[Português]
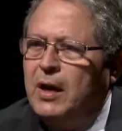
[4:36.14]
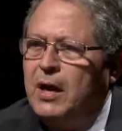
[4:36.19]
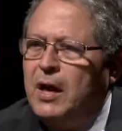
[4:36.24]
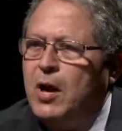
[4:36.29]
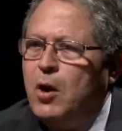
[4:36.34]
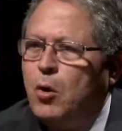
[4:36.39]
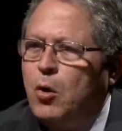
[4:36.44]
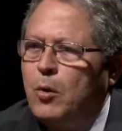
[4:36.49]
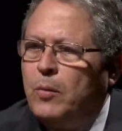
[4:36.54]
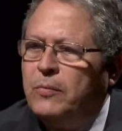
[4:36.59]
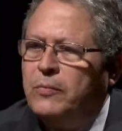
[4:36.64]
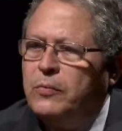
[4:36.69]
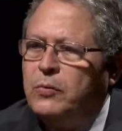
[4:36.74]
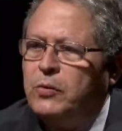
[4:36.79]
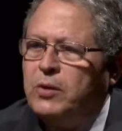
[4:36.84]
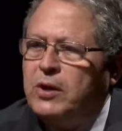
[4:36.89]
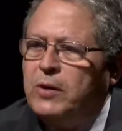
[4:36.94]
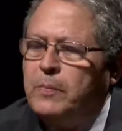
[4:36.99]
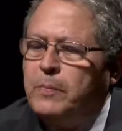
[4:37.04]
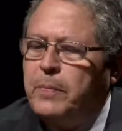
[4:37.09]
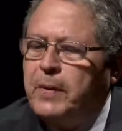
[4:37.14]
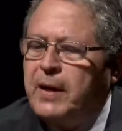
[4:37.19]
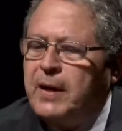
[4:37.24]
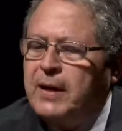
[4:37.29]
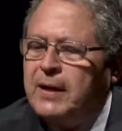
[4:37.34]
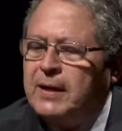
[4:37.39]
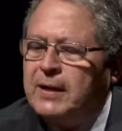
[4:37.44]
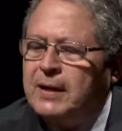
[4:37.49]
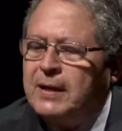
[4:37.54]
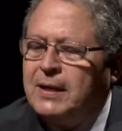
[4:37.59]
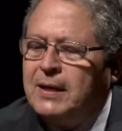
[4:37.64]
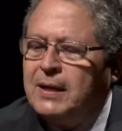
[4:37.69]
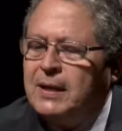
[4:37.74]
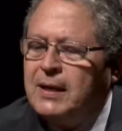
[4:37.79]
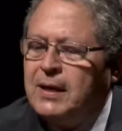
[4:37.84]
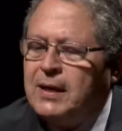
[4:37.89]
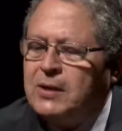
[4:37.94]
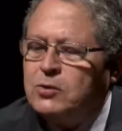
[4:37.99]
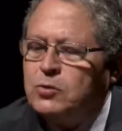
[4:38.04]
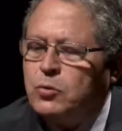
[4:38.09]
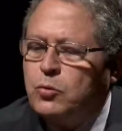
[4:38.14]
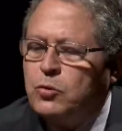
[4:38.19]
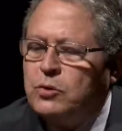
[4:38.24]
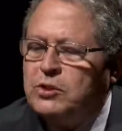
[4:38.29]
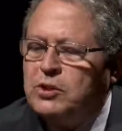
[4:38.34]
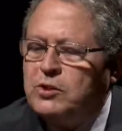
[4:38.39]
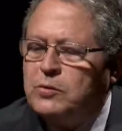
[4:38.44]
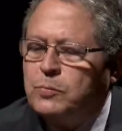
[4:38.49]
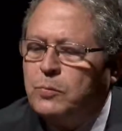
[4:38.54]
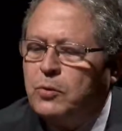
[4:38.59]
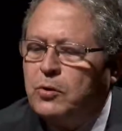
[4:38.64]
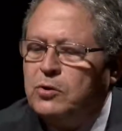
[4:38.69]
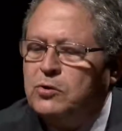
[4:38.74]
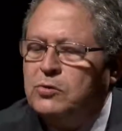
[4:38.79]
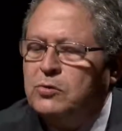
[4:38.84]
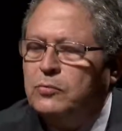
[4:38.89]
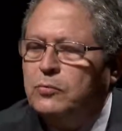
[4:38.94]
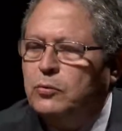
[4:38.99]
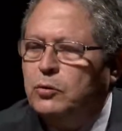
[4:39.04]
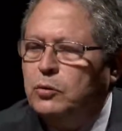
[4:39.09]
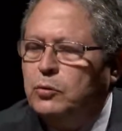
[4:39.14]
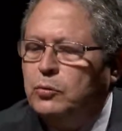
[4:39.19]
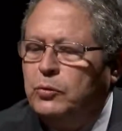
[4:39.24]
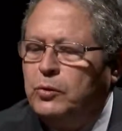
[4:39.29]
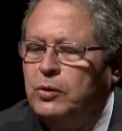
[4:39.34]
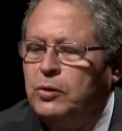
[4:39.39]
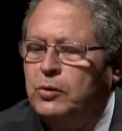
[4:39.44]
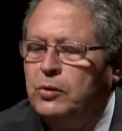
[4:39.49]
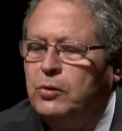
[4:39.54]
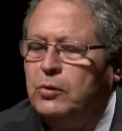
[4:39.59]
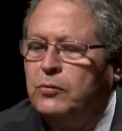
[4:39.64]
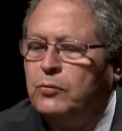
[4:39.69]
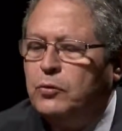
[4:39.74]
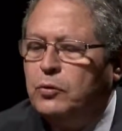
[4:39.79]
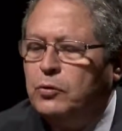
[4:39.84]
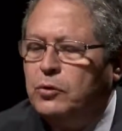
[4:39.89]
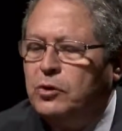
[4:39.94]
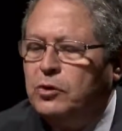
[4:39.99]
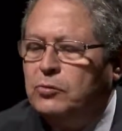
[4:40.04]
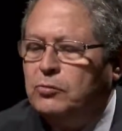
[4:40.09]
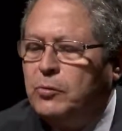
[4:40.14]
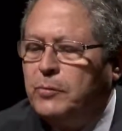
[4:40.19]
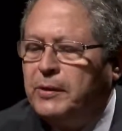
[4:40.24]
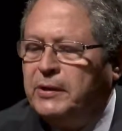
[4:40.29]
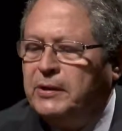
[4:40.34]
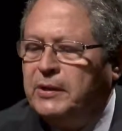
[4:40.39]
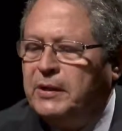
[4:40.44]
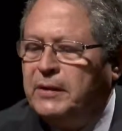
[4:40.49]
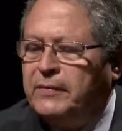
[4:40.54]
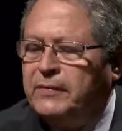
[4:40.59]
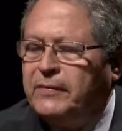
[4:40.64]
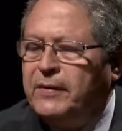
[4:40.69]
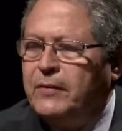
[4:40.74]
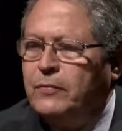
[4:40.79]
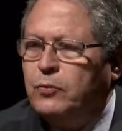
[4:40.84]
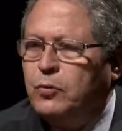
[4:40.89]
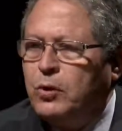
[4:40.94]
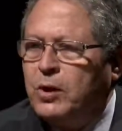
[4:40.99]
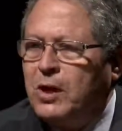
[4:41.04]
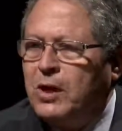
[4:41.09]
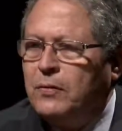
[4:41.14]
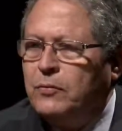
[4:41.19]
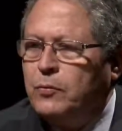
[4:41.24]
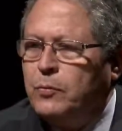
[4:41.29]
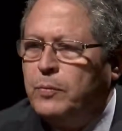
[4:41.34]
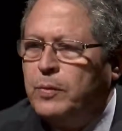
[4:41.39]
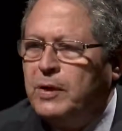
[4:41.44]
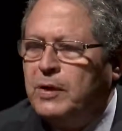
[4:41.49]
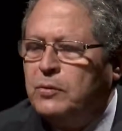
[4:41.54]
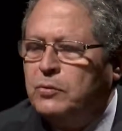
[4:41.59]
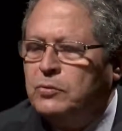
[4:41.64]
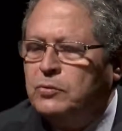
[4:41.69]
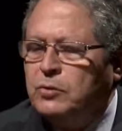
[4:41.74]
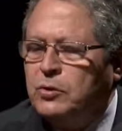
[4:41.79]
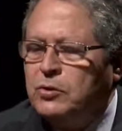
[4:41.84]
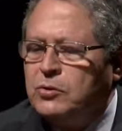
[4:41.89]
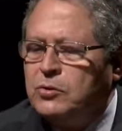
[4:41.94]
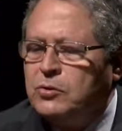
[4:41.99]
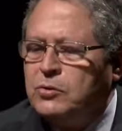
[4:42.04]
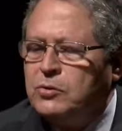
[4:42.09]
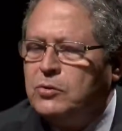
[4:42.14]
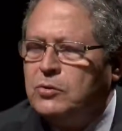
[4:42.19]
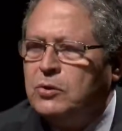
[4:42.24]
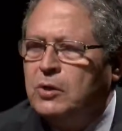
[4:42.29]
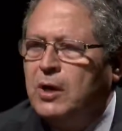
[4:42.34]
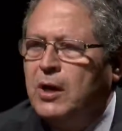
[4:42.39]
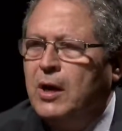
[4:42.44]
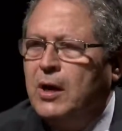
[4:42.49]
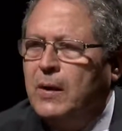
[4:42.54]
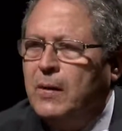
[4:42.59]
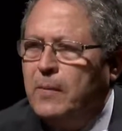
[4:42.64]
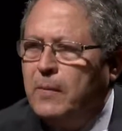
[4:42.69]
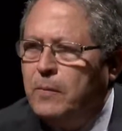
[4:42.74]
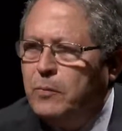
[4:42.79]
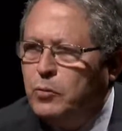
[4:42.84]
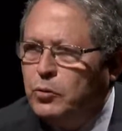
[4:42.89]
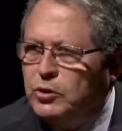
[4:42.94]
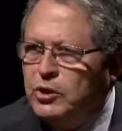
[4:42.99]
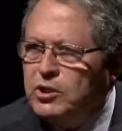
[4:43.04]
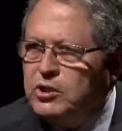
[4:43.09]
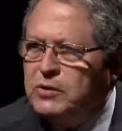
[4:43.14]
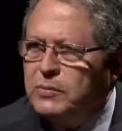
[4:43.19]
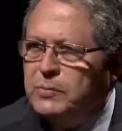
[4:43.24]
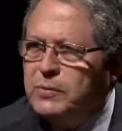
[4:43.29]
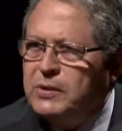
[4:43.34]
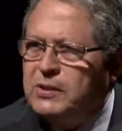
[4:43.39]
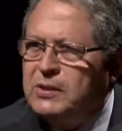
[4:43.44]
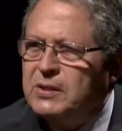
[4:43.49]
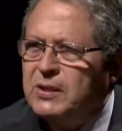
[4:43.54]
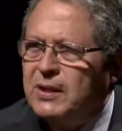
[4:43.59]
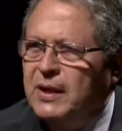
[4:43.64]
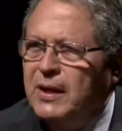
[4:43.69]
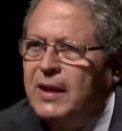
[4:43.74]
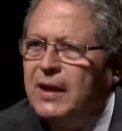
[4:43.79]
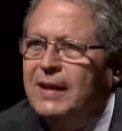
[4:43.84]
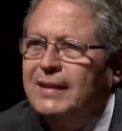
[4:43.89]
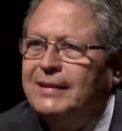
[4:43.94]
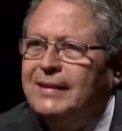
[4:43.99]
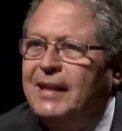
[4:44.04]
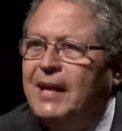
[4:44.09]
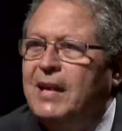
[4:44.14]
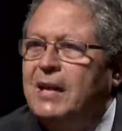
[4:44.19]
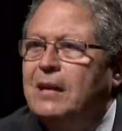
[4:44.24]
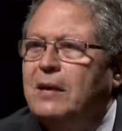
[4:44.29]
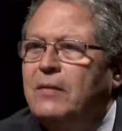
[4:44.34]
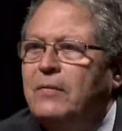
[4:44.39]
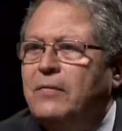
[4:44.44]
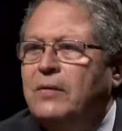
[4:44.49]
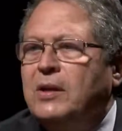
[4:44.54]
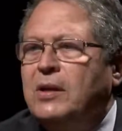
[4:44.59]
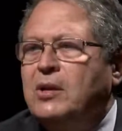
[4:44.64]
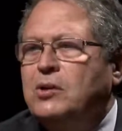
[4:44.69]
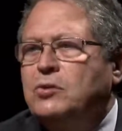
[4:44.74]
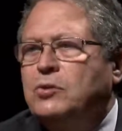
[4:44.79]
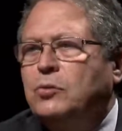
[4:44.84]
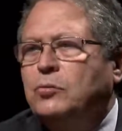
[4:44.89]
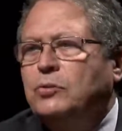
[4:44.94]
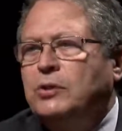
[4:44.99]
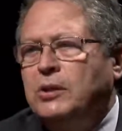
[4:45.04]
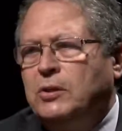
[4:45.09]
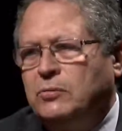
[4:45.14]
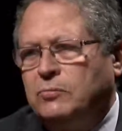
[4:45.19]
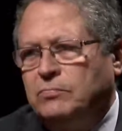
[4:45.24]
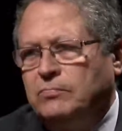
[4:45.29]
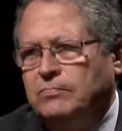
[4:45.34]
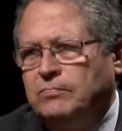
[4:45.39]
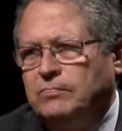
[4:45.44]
É óbvio que para que as coisas possam evoluir e evoluir de uma maneira favorável para os nossos munícipes, tem que haver essa união.